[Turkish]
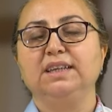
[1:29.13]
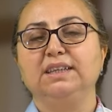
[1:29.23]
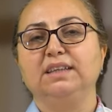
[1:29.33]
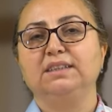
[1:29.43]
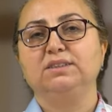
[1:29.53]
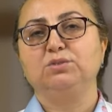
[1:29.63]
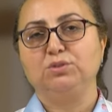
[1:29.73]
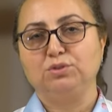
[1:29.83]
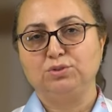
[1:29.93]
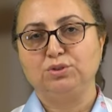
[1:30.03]
genellikle
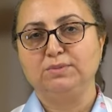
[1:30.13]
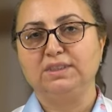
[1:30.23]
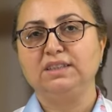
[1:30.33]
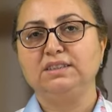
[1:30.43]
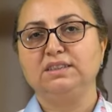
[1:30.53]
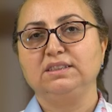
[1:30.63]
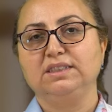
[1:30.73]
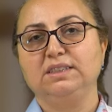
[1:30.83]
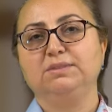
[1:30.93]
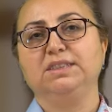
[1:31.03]
sorun oluşturmadan
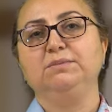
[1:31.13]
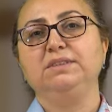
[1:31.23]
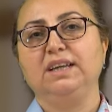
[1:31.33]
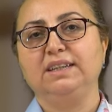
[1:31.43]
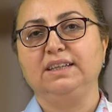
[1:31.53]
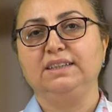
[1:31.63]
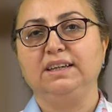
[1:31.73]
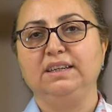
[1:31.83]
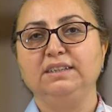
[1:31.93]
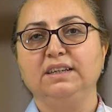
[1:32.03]
sindirim sistemini terk
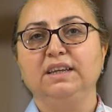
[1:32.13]
ederler.